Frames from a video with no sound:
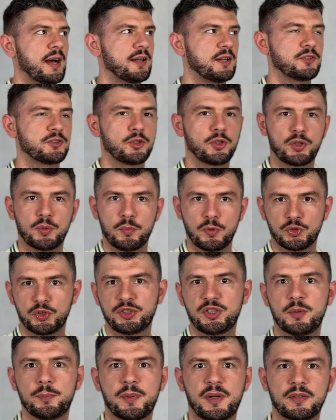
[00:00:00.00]
Ale skoro
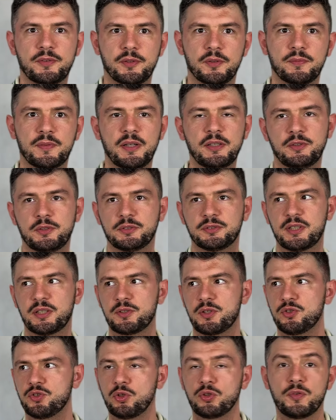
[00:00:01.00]
możecie pracować, to
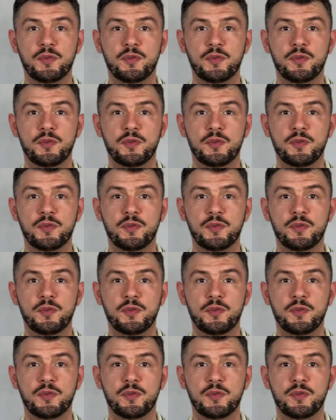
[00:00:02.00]
znaczy, że